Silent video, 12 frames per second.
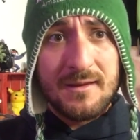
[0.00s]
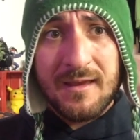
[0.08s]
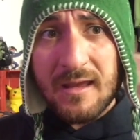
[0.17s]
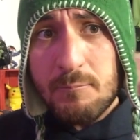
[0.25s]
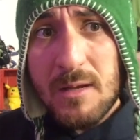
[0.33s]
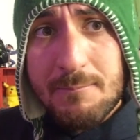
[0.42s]

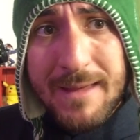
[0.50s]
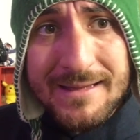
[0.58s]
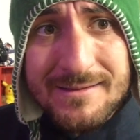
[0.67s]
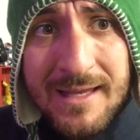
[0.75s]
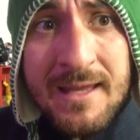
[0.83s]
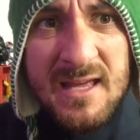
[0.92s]

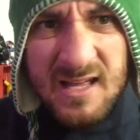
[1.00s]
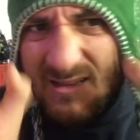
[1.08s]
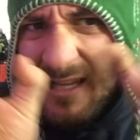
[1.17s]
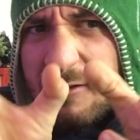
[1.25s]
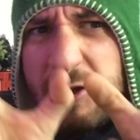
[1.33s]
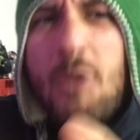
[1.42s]
terribilmente
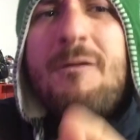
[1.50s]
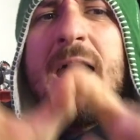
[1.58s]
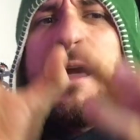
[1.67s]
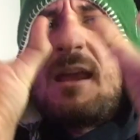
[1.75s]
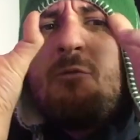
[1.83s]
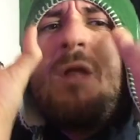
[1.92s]
nel
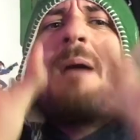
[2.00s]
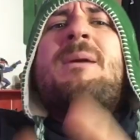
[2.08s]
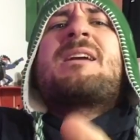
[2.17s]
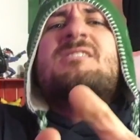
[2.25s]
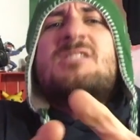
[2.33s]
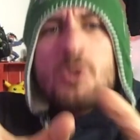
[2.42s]
trovare una
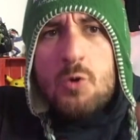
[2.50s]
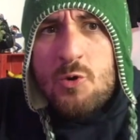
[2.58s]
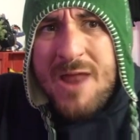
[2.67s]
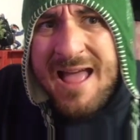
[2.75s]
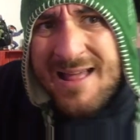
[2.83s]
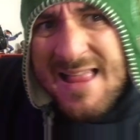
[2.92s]

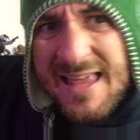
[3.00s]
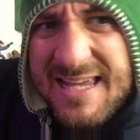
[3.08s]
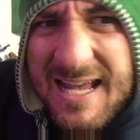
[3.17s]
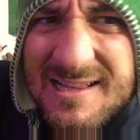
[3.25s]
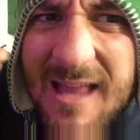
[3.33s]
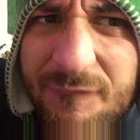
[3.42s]
persona
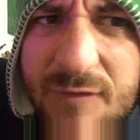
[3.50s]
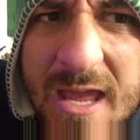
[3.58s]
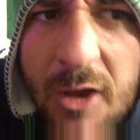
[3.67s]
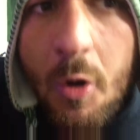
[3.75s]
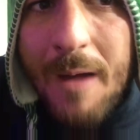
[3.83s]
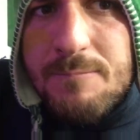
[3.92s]
che
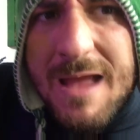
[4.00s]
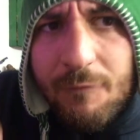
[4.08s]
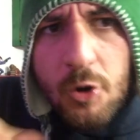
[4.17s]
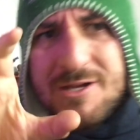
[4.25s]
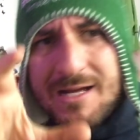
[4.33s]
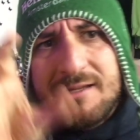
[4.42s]
davvero abbia
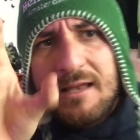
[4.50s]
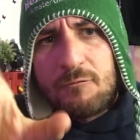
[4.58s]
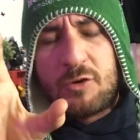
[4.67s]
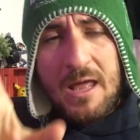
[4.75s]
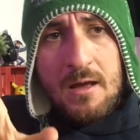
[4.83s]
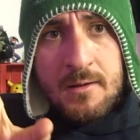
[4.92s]
voglia di
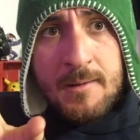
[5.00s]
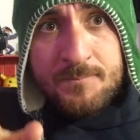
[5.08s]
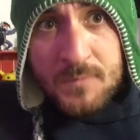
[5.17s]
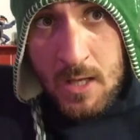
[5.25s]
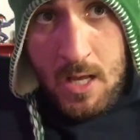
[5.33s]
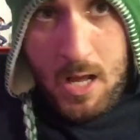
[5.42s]
lavorare.
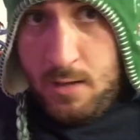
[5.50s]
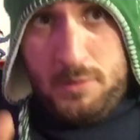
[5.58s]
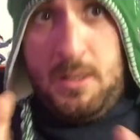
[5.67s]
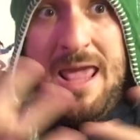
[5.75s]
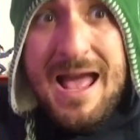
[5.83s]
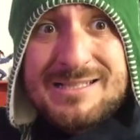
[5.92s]

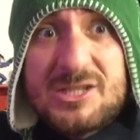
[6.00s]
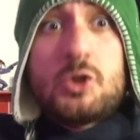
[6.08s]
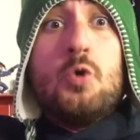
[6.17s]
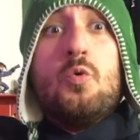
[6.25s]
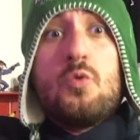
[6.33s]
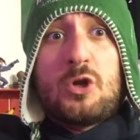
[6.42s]
È
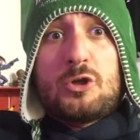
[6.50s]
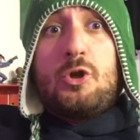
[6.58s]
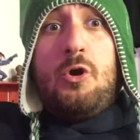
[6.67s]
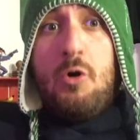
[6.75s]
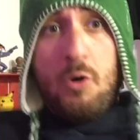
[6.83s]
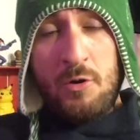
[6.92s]

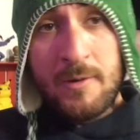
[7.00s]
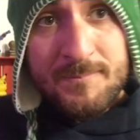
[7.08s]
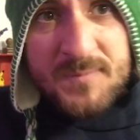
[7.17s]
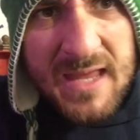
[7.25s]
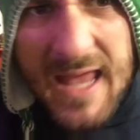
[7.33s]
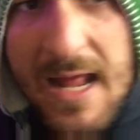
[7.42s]
assurdo!
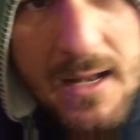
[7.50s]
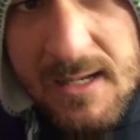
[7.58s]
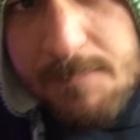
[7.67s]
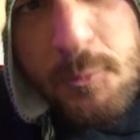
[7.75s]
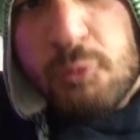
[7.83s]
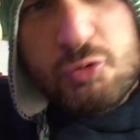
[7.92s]
E
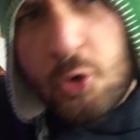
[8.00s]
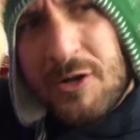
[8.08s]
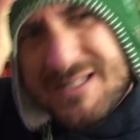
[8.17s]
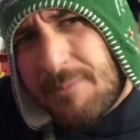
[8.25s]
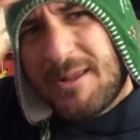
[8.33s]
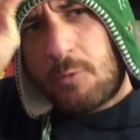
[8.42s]
il punto,
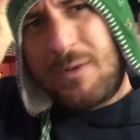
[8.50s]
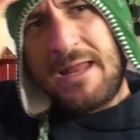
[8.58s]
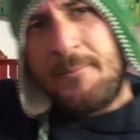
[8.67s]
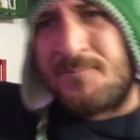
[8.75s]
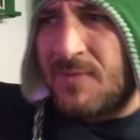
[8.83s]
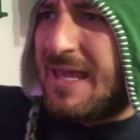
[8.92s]
sapete qual
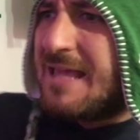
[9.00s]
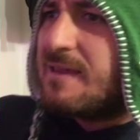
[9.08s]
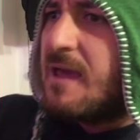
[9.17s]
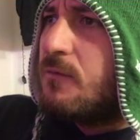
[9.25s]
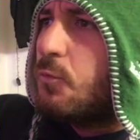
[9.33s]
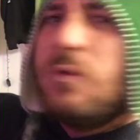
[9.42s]
è? È
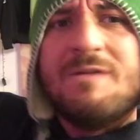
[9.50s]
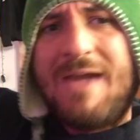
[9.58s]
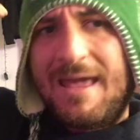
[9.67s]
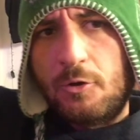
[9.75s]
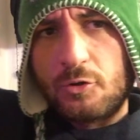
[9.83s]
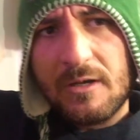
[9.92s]
che qui
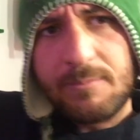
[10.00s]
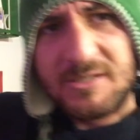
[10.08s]
vengono le